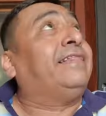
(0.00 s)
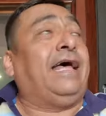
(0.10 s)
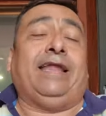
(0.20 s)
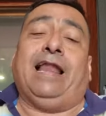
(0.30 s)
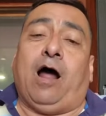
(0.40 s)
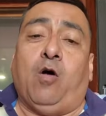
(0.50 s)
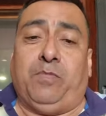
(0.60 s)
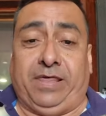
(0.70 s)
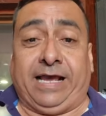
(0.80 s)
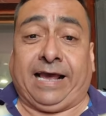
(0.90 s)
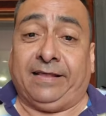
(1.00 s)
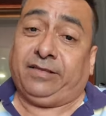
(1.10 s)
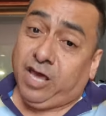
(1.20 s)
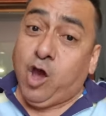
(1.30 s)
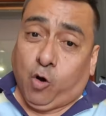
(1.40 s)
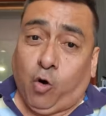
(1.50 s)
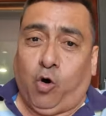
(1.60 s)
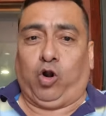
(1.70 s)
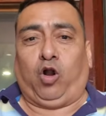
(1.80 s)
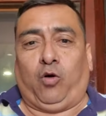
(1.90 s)
Estanislao mide casi
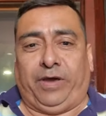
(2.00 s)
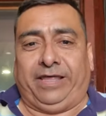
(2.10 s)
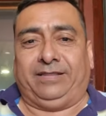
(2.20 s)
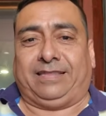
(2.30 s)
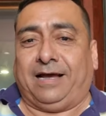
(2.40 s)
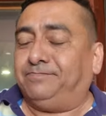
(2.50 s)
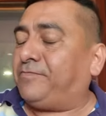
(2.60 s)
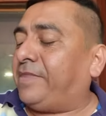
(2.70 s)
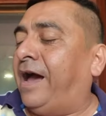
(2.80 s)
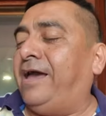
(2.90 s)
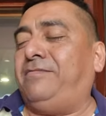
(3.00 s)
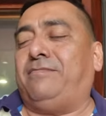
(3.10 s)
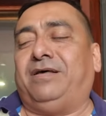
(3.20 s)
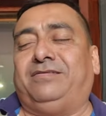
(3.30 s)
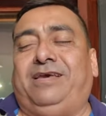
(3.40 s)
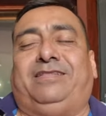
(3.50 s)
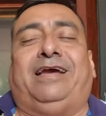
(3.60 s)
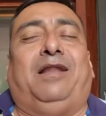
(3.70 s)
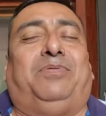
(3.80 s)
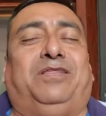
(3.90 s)
1,90. Ay,
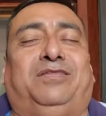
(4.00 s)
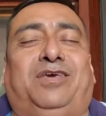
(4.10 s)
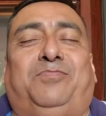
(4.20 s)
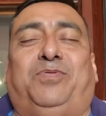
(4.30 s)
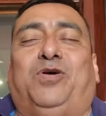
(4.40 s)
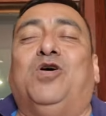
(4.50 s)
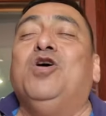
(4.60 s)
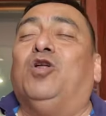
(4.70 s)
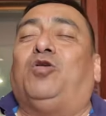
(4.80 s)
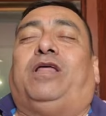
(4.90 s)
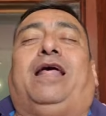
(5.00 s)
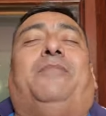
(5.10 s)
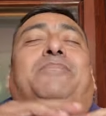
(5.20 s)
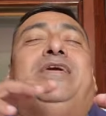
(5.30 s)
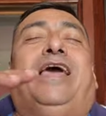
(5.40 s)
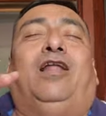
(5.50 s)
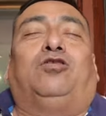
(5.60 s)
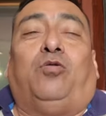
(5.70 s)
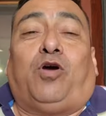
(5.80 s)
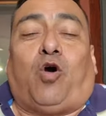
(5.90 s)
mamacita, en el principio, toda
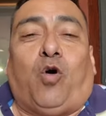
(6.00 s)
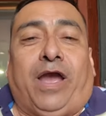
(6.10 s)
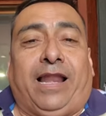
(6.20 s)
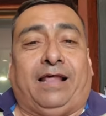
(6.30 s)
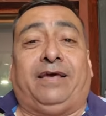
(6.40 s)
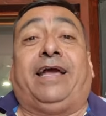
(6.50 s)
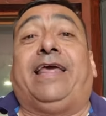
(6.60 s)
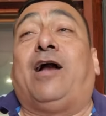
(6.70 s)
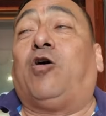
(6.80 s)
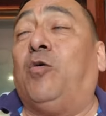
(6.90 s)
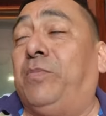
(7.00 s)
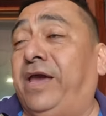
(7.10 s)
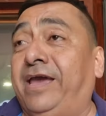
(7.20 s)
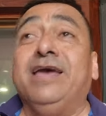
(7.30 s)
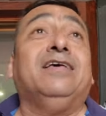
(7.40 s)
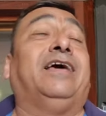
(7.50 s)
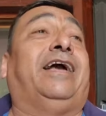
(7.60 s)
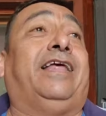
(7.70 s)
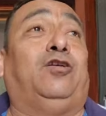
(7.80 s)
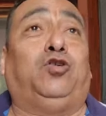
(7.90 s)
miel sobre hojuelas, se querían comer,
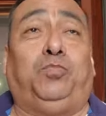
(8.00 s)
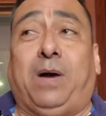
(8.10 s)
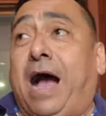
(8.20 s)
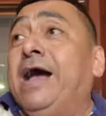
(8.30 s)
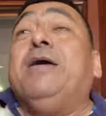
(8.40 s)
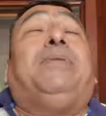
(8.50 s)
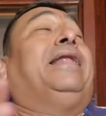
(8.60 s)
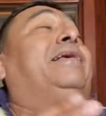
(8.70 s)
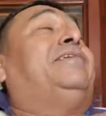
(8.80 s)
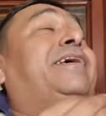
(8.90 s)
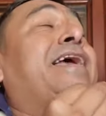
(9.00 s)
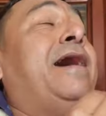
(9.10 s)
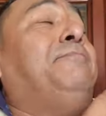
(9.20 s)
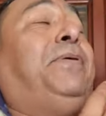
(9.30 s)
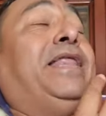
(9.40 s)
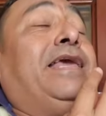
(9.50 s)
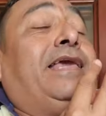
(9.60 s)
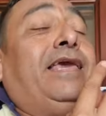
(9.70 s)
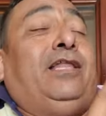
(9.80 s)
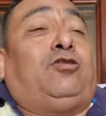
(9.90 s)
se querían chupar, parecían
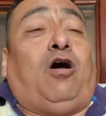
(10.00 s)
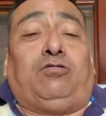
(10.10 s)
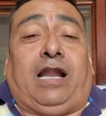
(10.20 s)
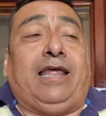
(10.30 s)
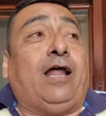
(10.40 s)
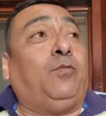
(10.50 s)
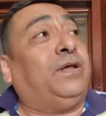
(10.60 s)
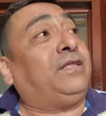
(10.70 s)
periquitos australianos